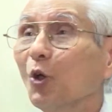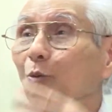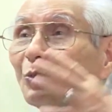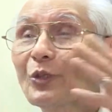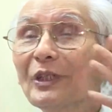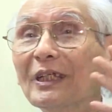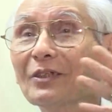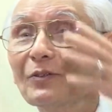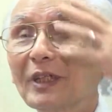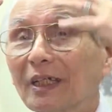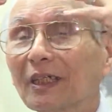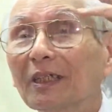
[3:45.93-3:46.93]
hôm tôi lên tôi
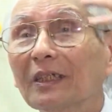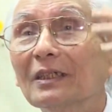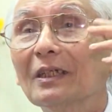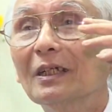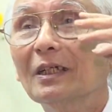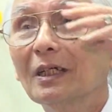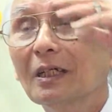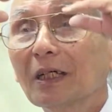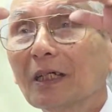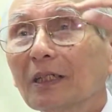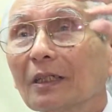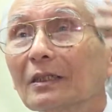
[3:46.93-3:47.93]
thấy rằng
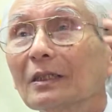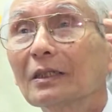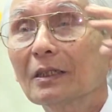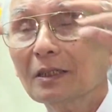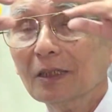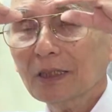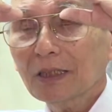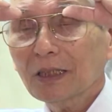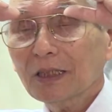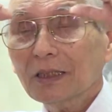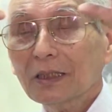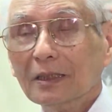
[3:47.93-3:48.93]
ờ,
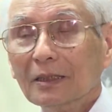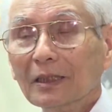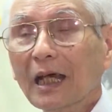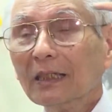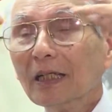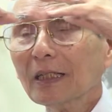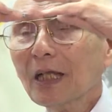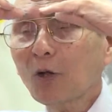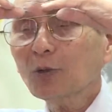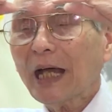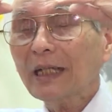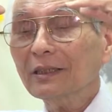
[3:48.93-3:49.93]
là cái
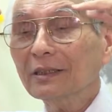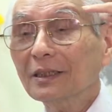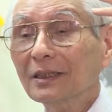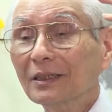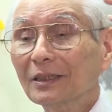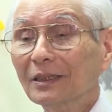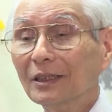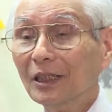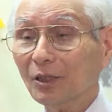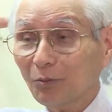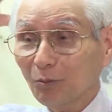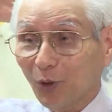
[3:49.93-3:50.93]
đầu đại tướng
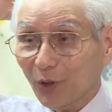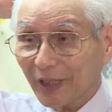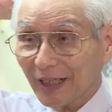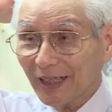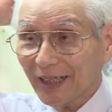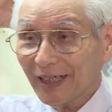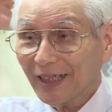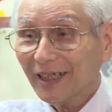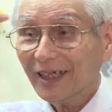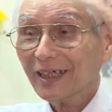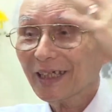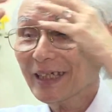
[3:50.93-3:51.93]
dịch một cái
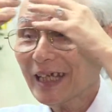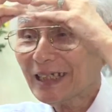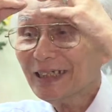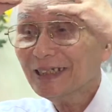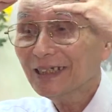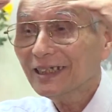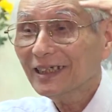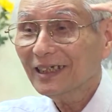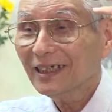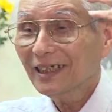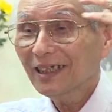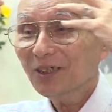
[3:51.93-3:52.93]
cái khăn
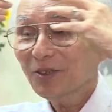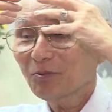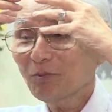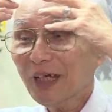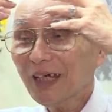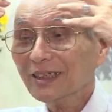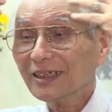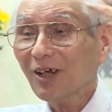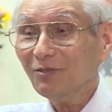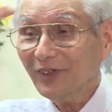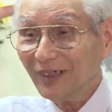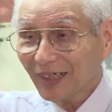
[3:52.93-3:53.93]
mà
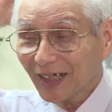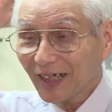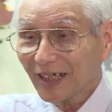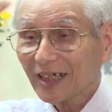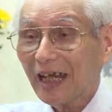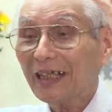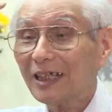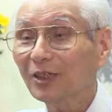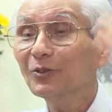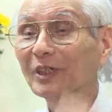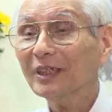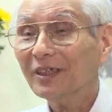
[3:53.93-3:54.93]
trong là ngại
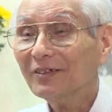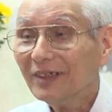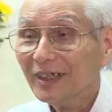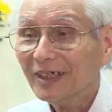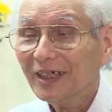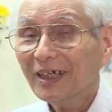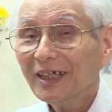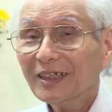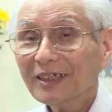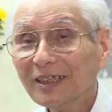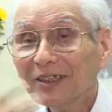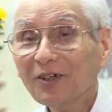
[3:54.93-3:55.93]
cứu rồi trong
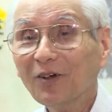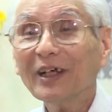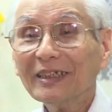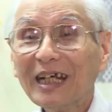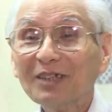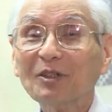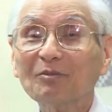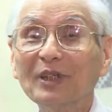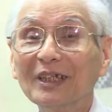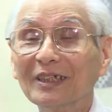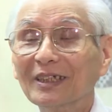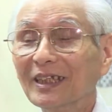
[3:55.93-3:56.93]
thì hỏi ra phải
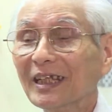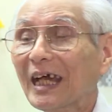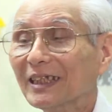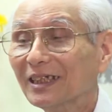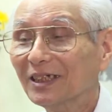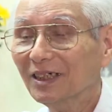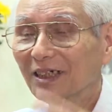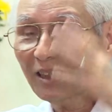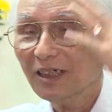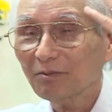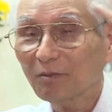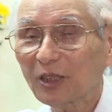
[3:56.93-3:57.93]
biết là đại tướng
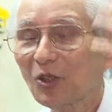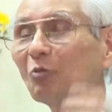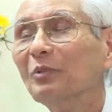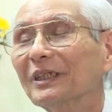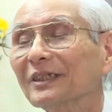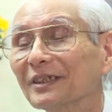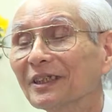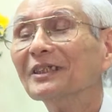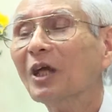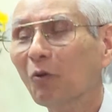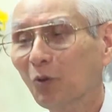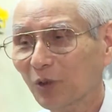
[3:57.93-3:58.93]
mấy hôm là dứt
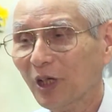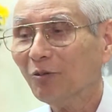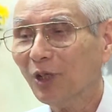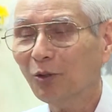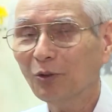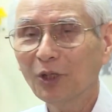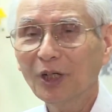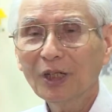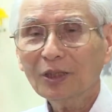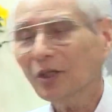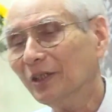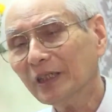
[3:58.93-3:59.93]
đầu đau đầu cho